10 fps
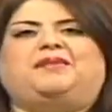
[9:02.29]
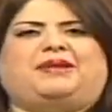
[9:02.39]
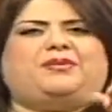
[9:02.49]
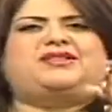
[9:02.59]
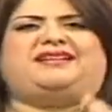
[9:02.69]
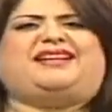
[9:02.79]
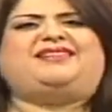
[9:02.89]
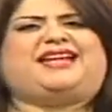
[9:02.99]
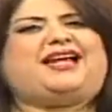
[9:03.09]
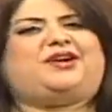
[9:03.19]
Vamos a
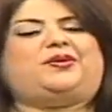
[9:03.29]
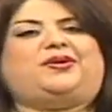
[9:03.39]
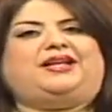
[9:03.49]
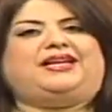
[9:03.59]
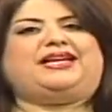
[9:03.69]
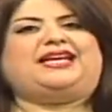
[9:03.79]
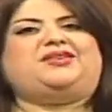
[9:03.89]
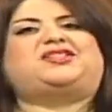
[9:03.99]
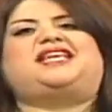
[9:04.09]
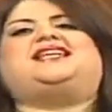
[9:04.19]
intentarlo, que
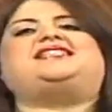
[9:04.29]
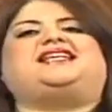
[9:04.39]
ellos quieran